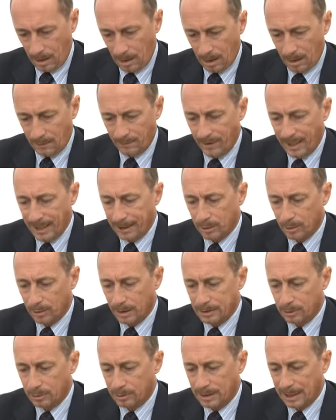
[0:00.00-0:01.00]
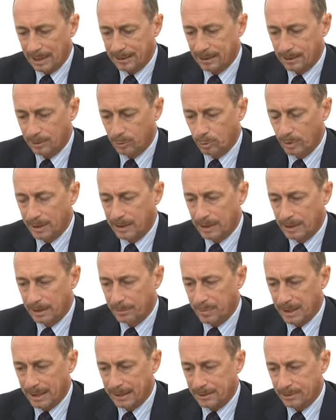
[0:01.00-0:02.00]
Vengono adottate due
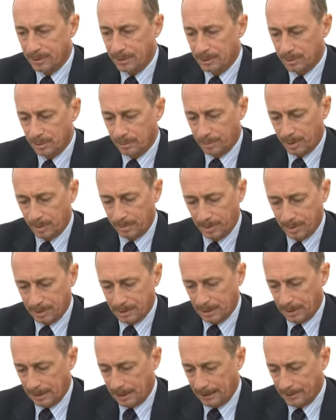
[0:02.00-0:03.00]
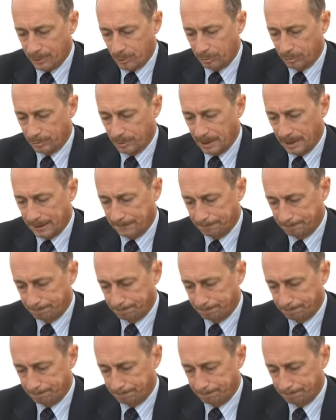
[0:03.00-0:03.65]
deliberazioni su proposta della Giunta.